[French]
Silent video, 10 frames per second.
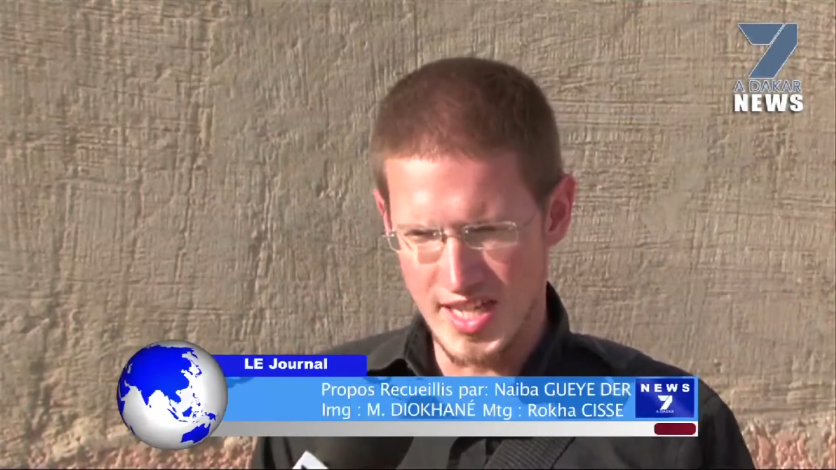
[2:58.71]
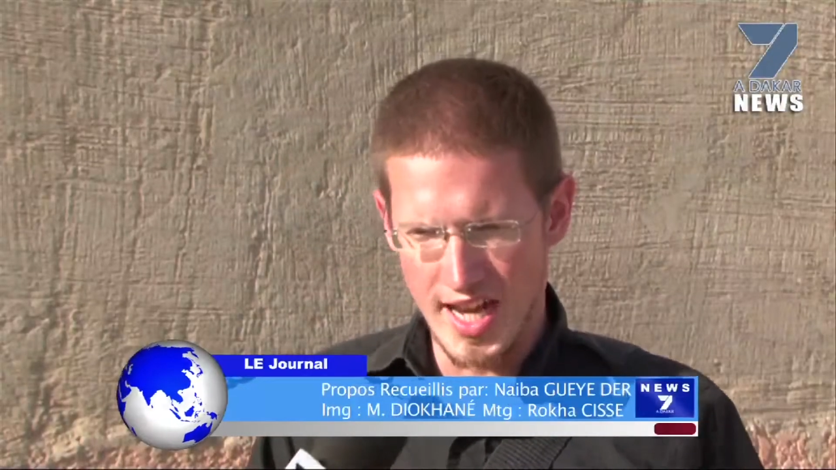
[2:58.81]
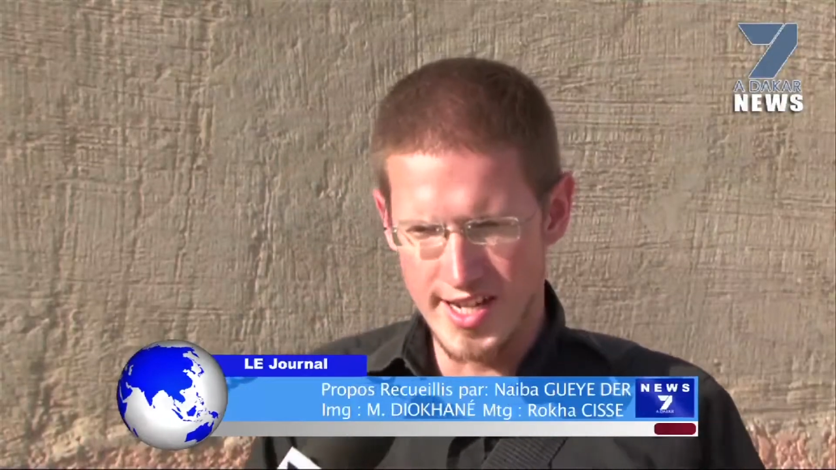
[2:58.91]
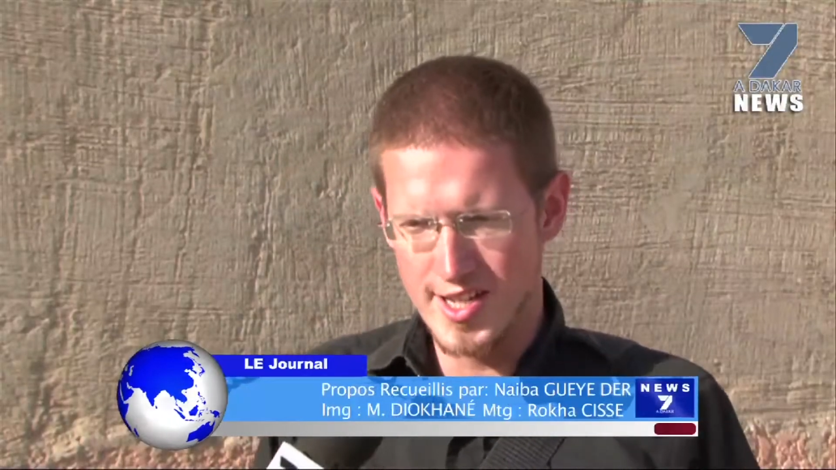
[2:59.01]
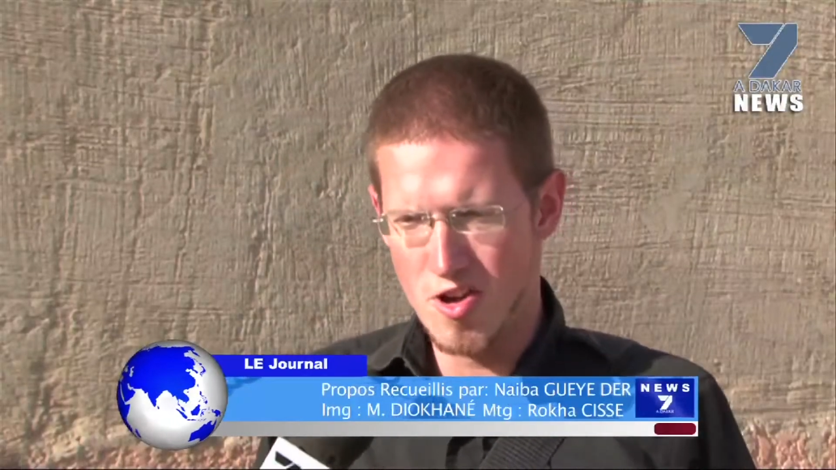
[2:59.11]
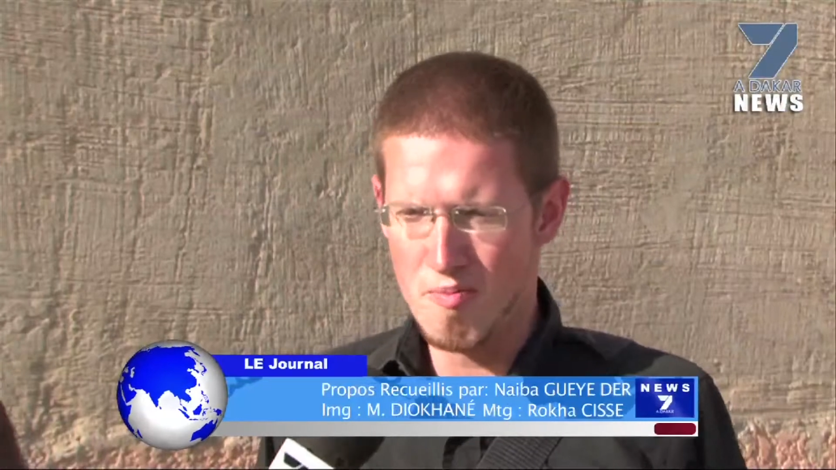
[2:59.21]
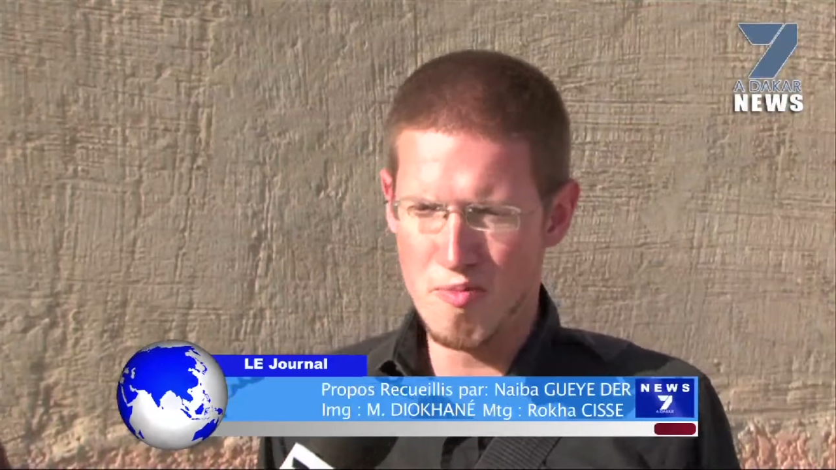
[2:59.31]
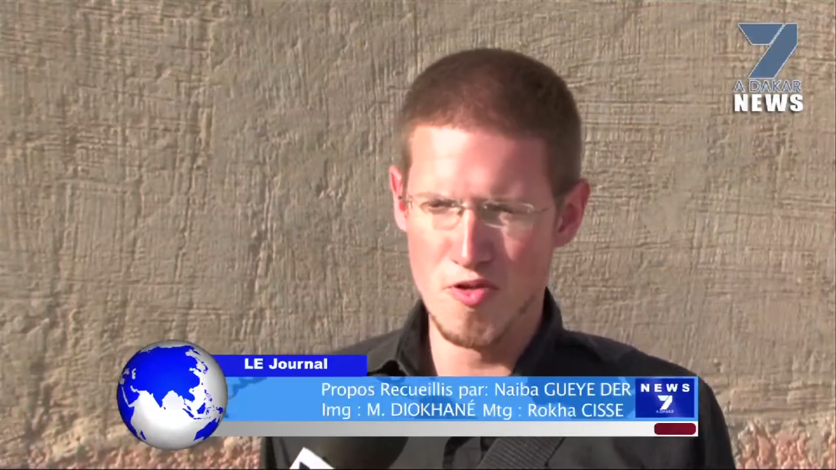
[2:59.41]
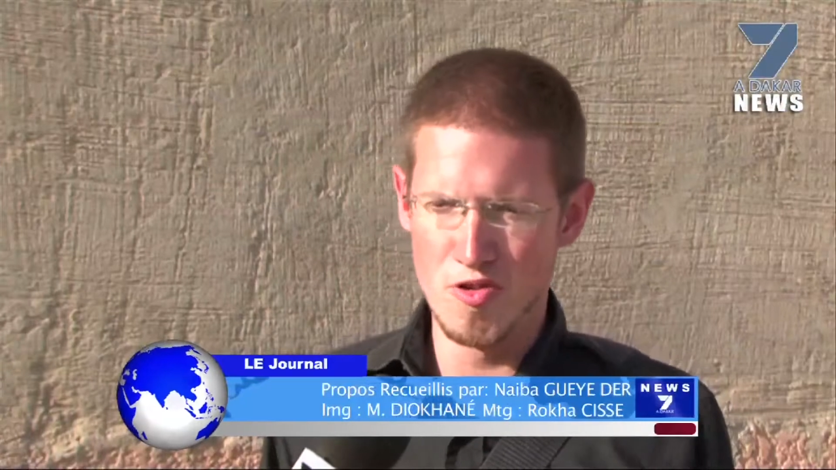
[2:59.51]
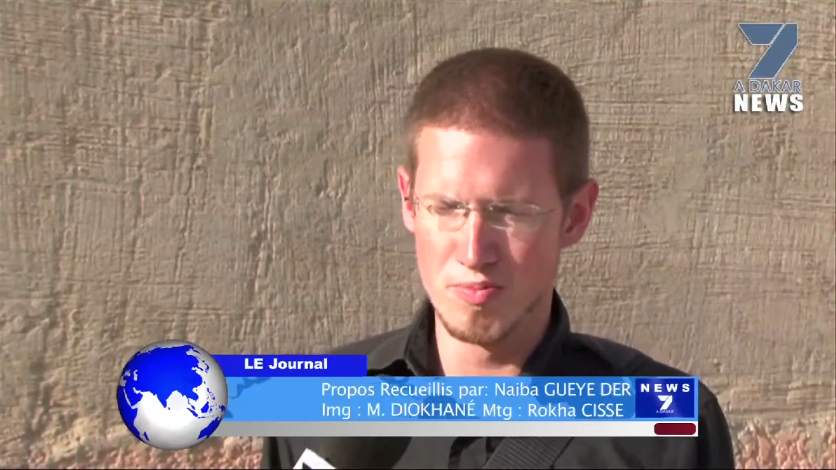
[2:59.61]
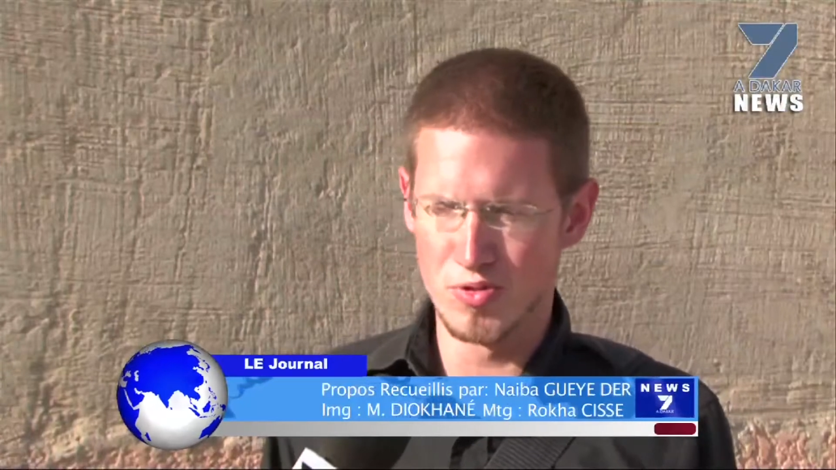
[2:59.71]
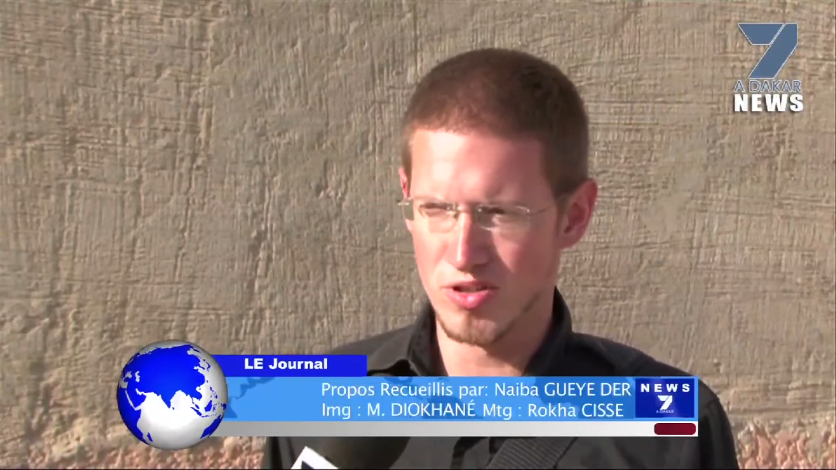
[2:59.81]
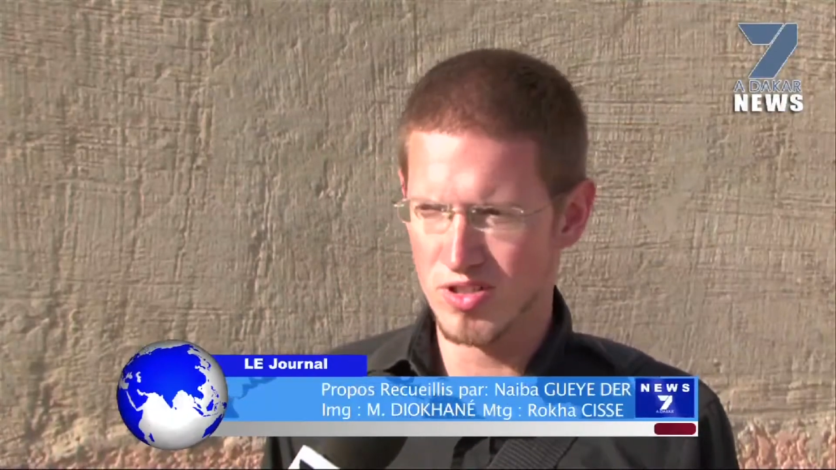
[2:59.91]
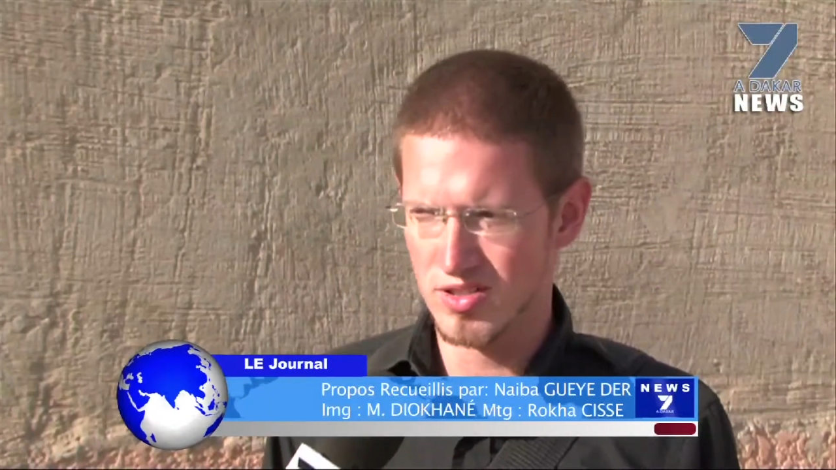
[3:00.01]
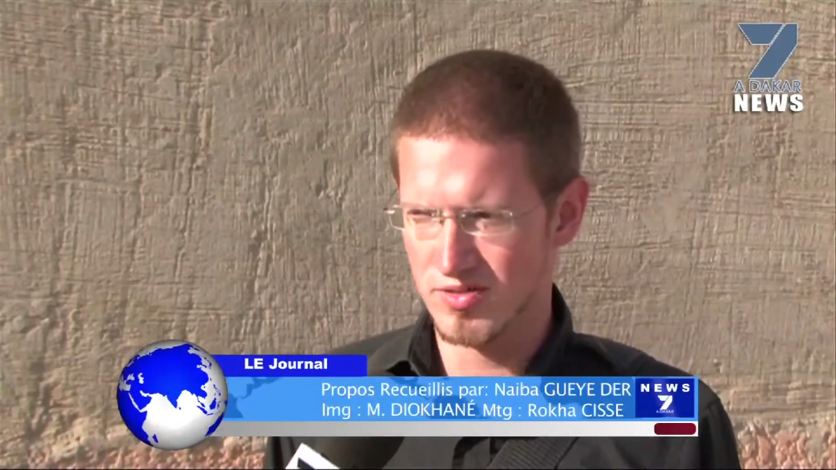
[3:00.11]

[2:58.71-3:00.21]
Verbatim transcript: gagner un peu pour,